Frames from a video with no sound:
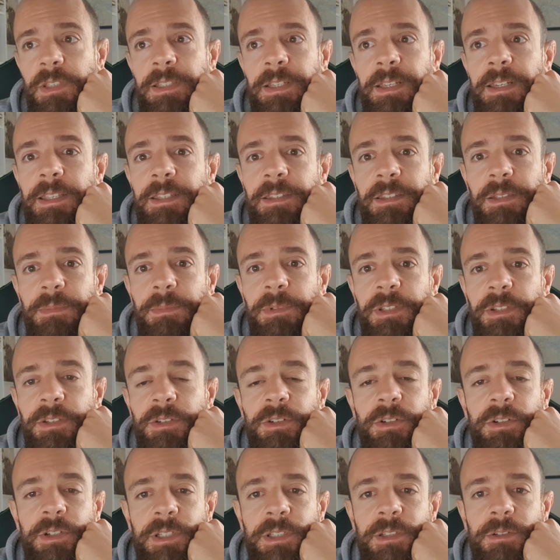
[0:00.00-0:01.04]
i talenti
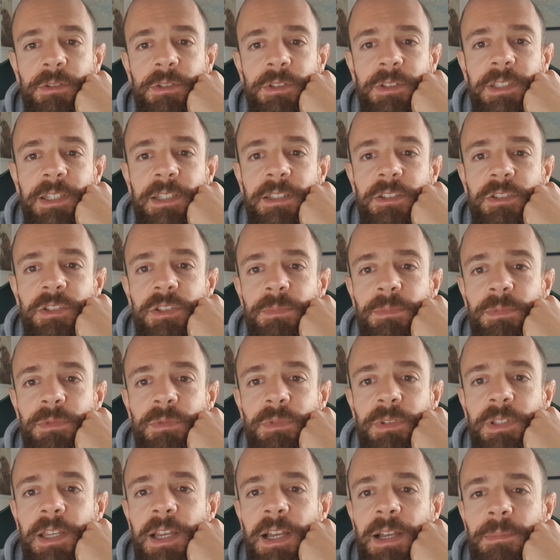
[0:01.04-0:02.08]
migliori o i tecnici più
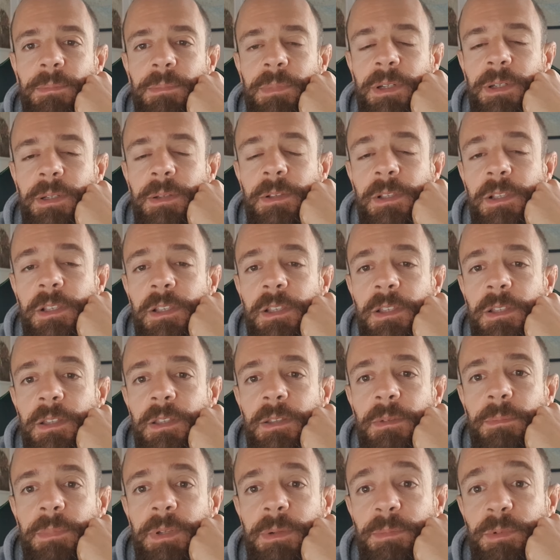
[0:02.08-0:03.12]
in gamba
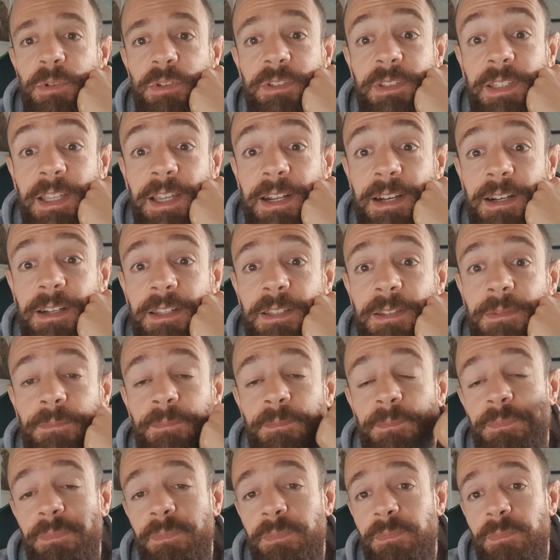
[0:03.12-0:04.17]
per
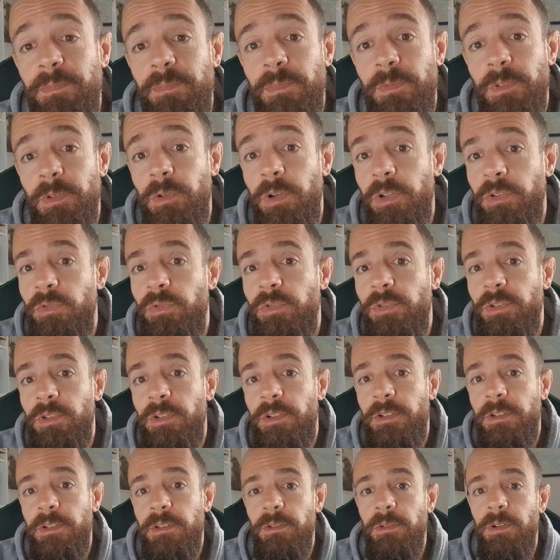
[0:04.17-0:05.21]
portarli o a New
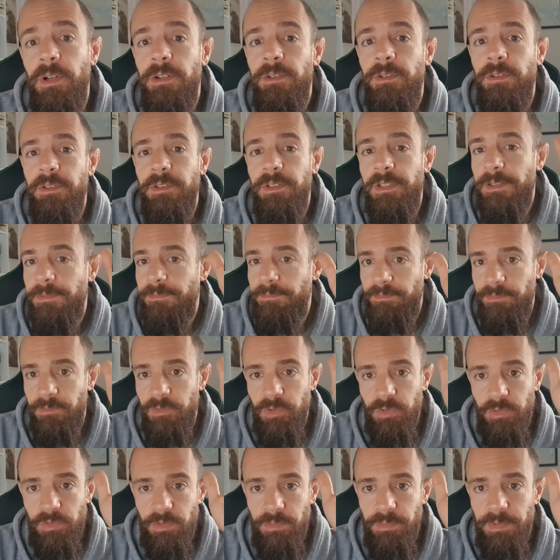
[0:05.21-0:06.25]
York o a Londra,
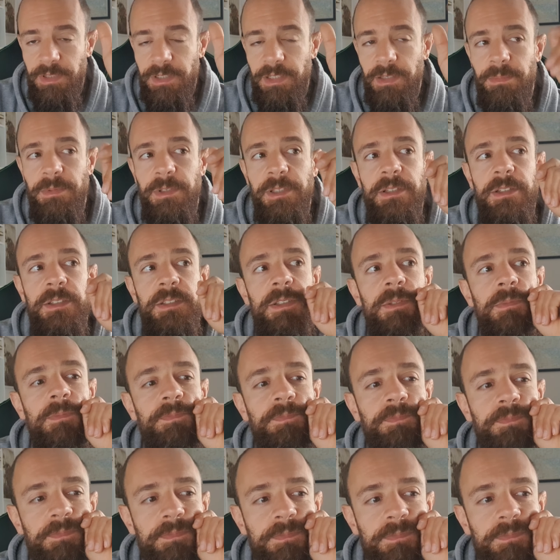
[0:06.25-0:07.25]
giusto per capirci.